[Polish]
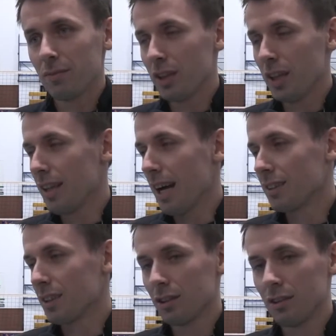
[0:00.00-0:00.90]
czy jedna
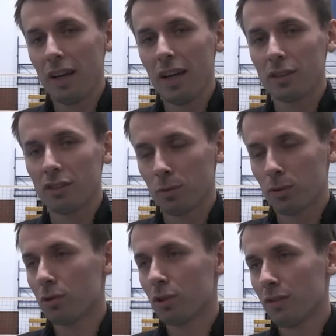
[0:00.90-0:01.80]
akcja, czy dwie, czy w
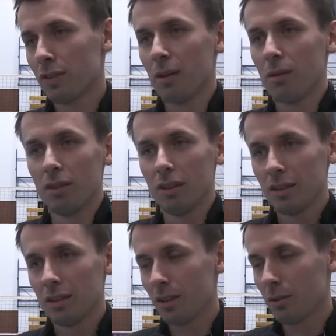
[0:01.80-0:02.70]
przód, czy w tył,
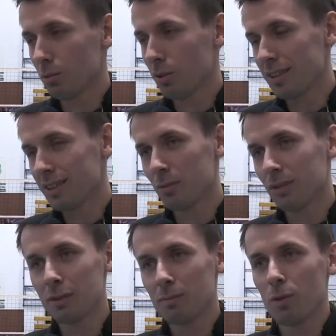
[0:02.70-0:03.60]
to był ten sam
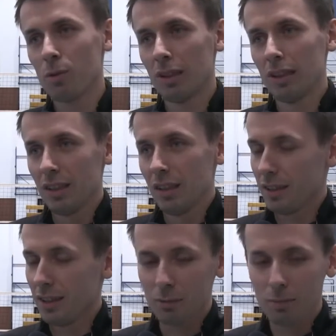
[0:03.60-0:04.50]
zespół.
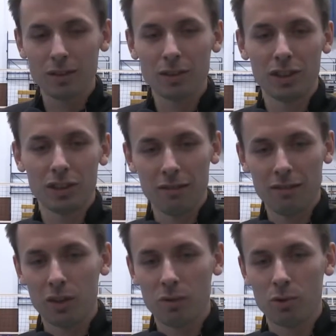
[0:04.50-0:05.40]
Ja się bardzo cieszę,
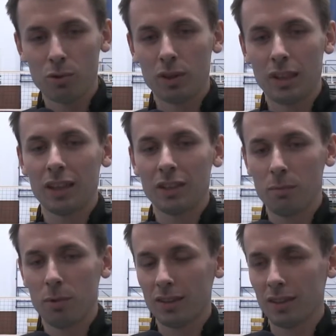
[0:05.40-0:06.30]
warto było tu przyjechać
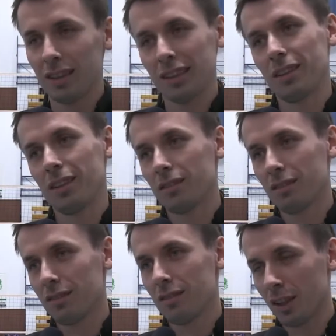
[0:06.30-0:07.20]
i pokazać takie,
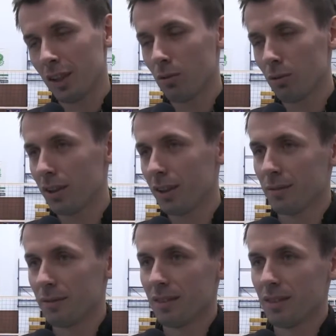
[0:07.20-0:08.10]
takiego ducha gry.